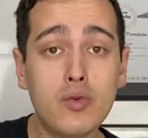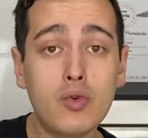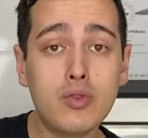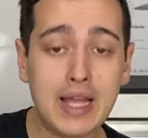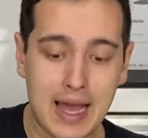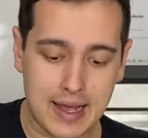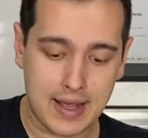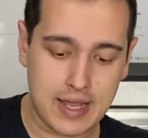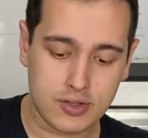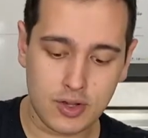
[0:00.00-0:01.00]

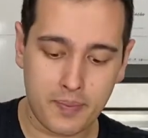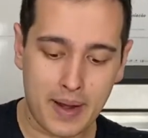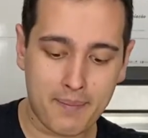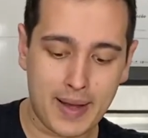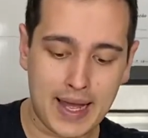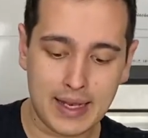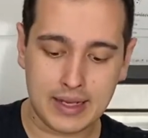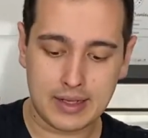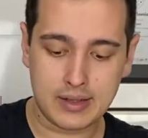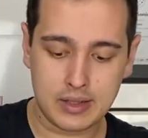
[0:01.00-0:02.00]
grudar, é só para
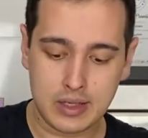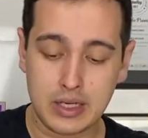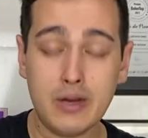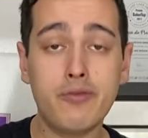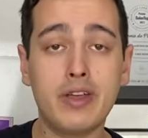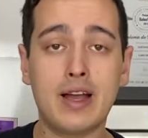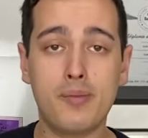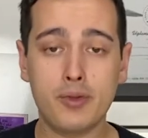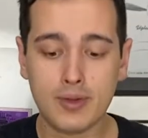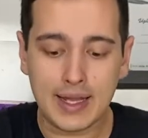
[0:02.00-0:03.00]
bala não ficar
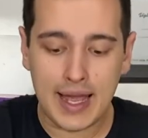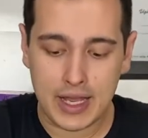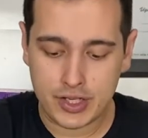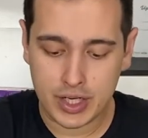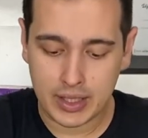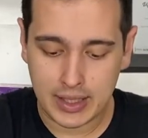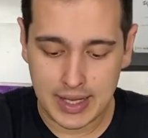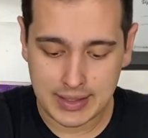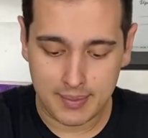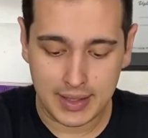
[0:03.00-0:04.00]
muito elástica
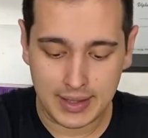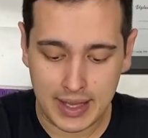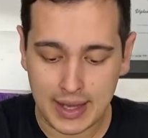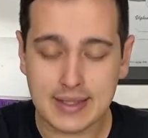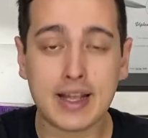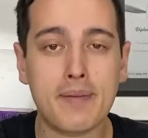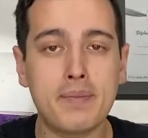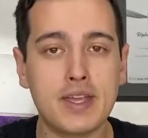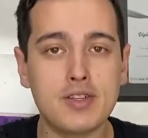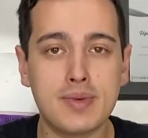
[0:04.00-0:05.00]
aqui. Essa manteiga, essa
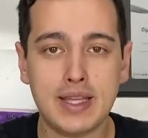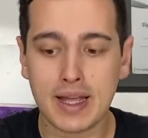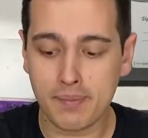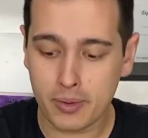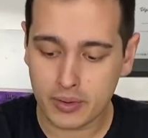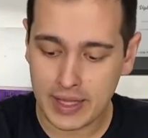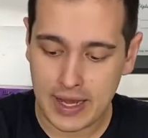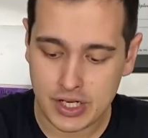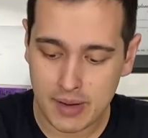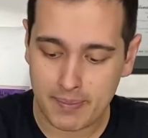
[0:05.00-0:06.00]
capinha de manteiga
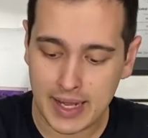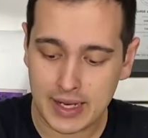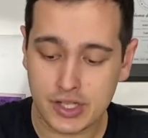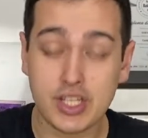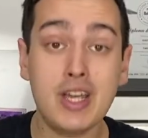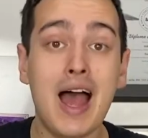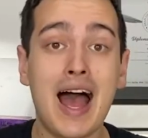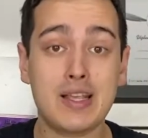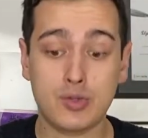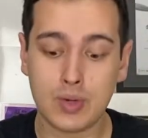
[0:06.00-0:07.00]
protege a bala de
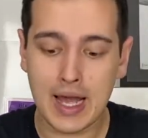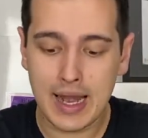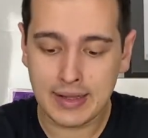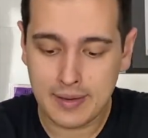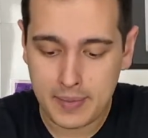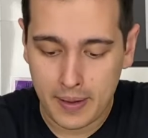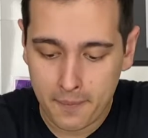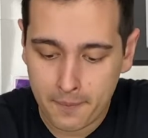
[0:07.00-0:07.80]
açucarar também.